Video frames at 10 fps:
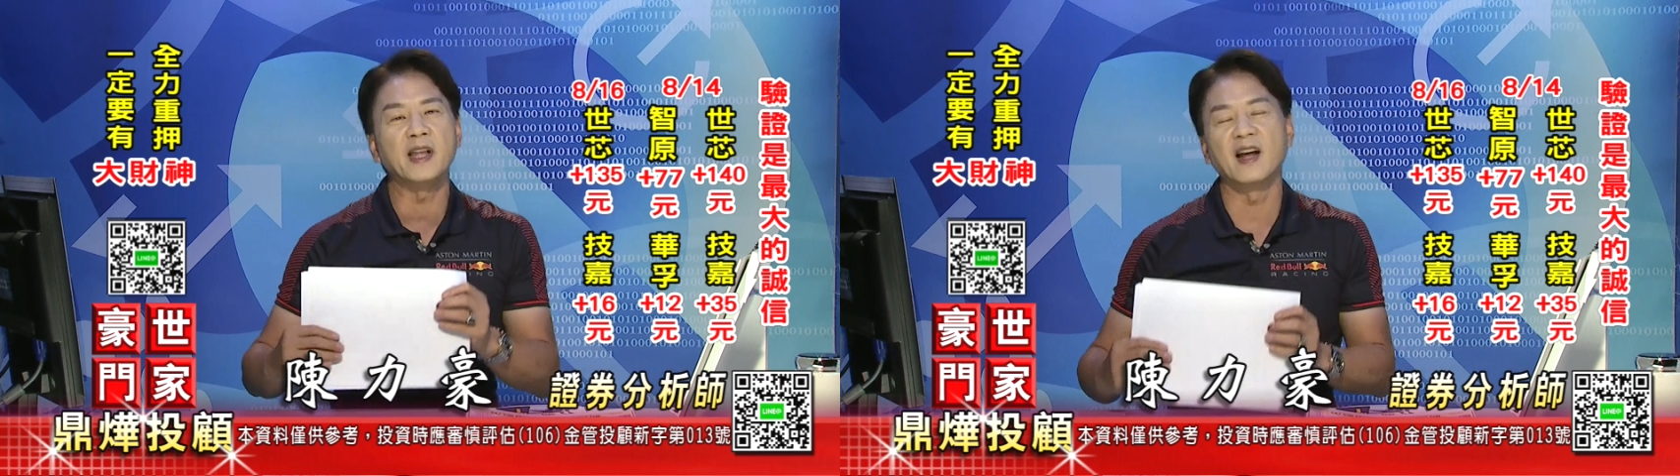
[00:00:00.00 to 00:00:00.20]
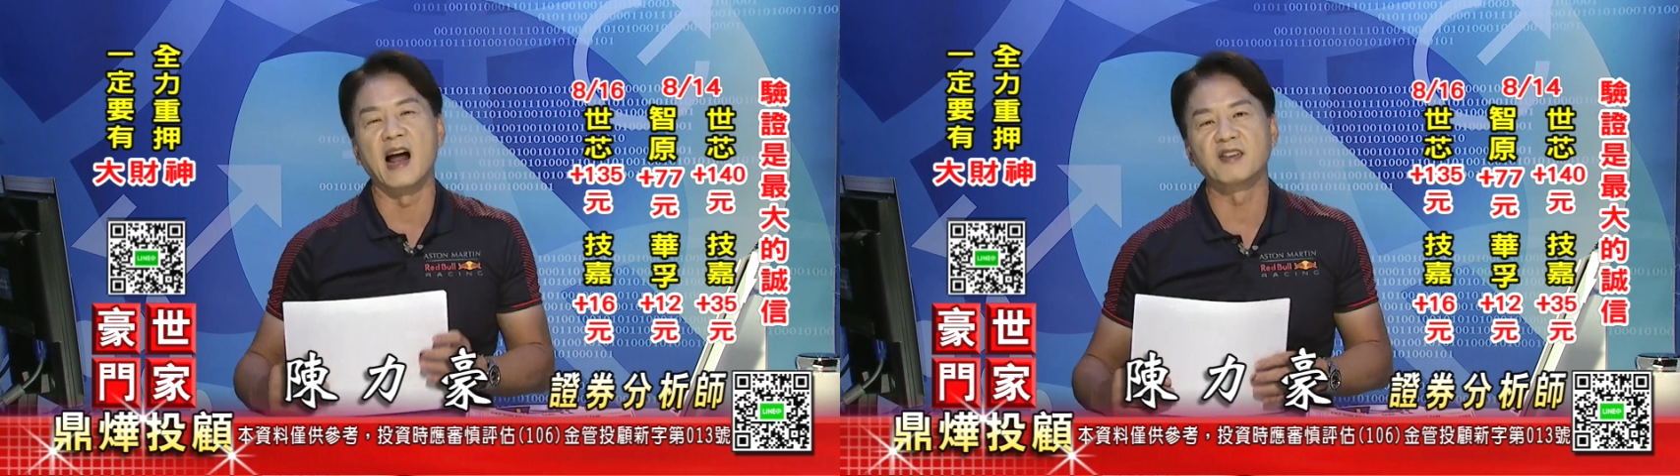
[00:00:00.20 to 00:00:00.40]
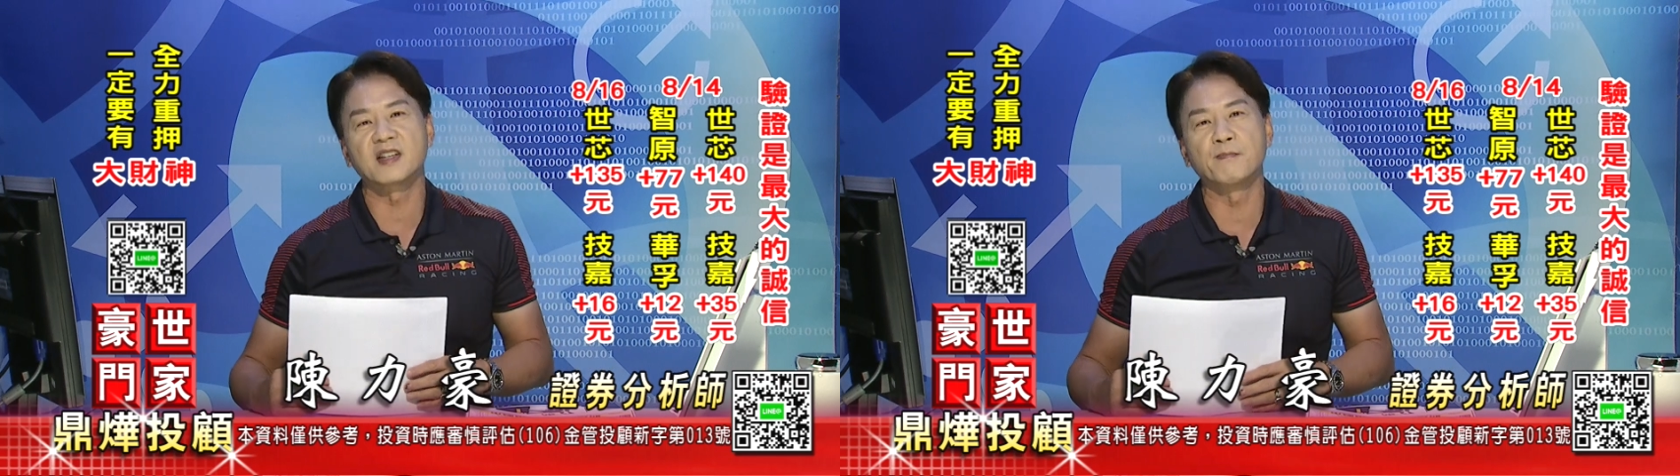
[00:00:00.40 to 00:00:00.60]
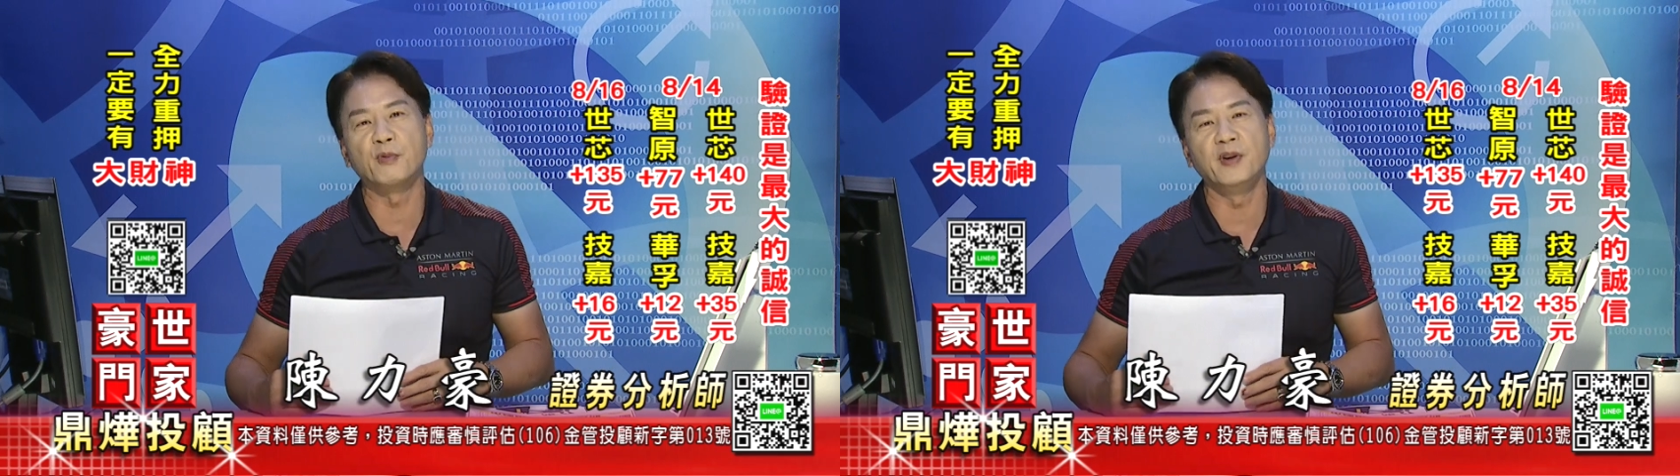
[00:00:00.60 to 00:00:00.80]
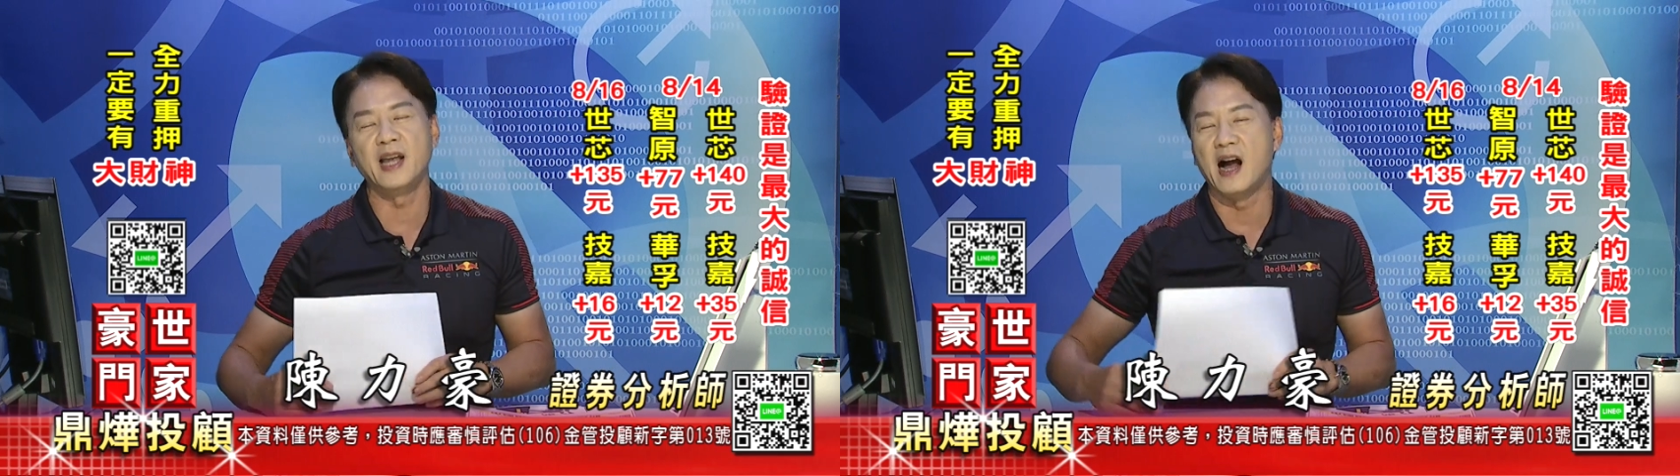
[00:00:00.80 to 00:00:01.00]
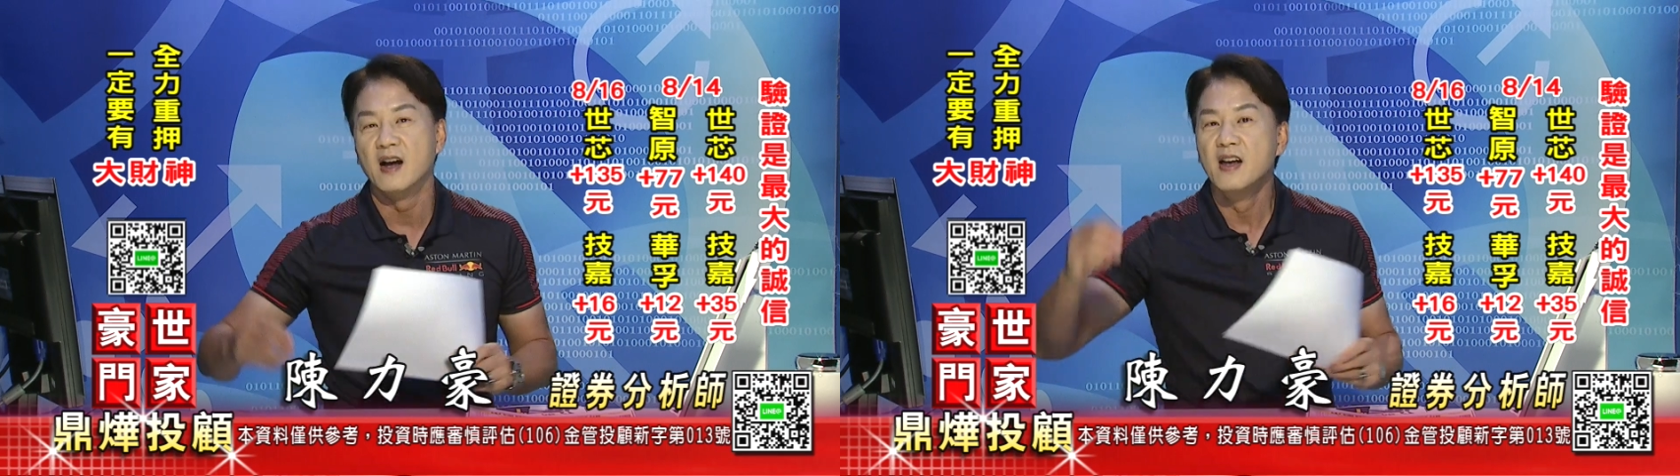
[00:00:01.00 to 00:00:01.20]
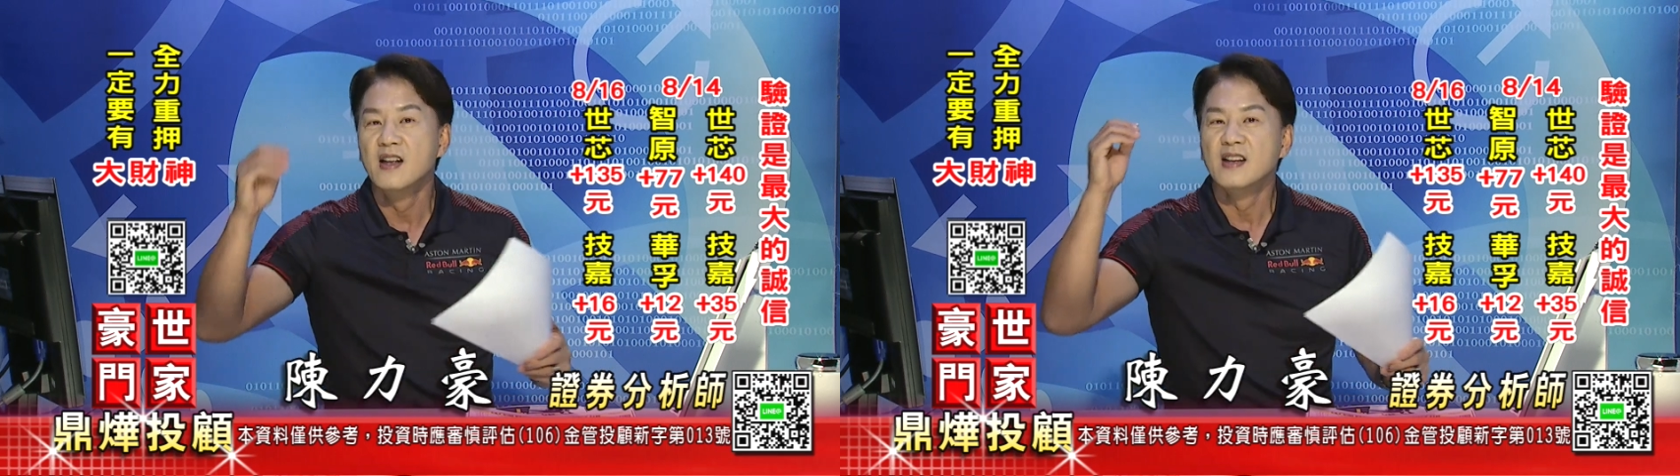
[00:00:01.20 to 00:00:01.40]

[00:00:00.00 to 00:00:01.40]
别的老师不一样，